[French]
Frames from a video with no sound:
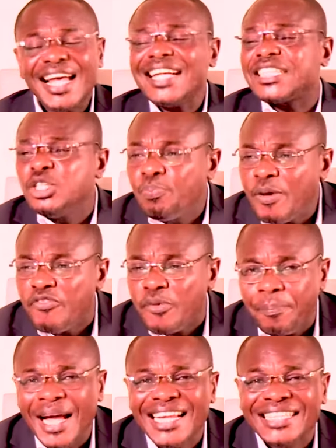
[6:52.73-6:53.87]
Est-ce qu'ils ne peuvent
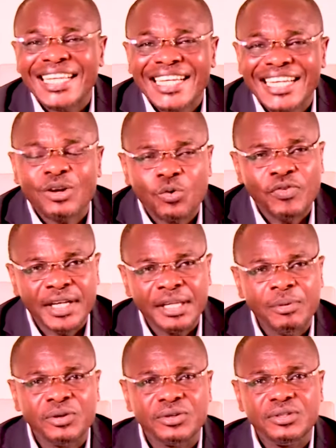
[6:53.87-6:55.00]
pas intégrer le
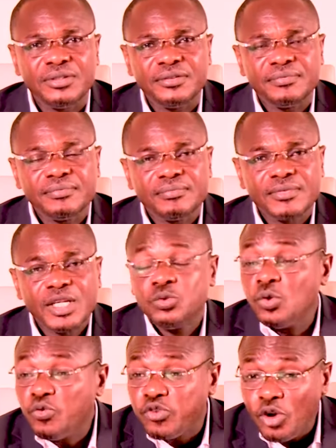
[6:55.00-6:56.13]
gouvernement
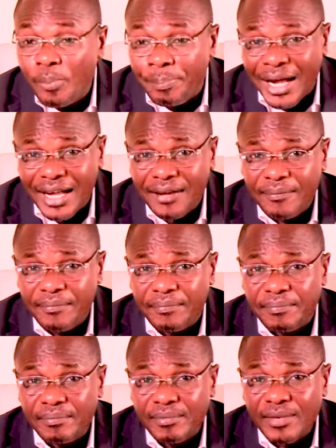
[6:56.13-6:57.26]
Nous ne voulons pas
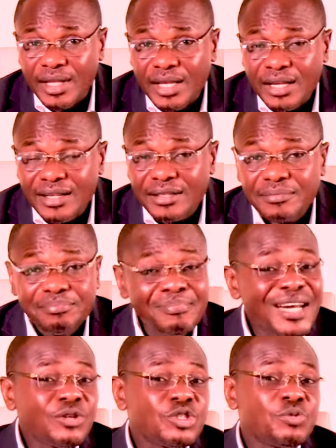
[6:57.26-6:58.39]

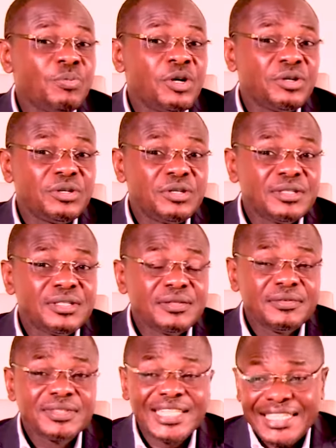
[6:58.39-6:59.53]
Malheureusement,
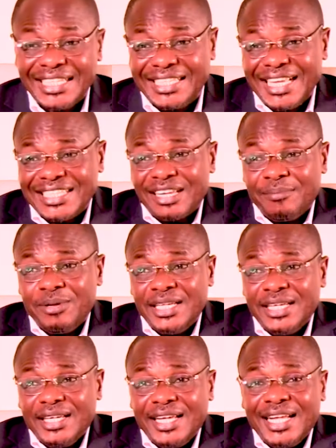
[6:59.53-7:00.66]
c'est ce qui a
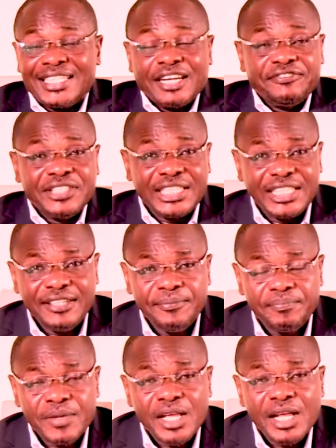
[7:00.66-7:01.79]
semblé être affiché
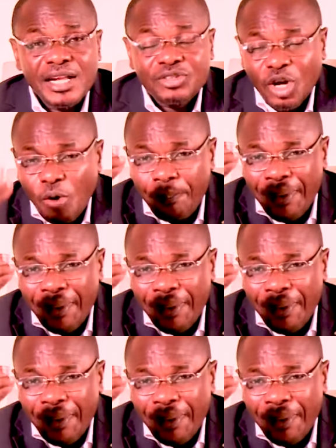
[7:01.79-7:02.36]
dans le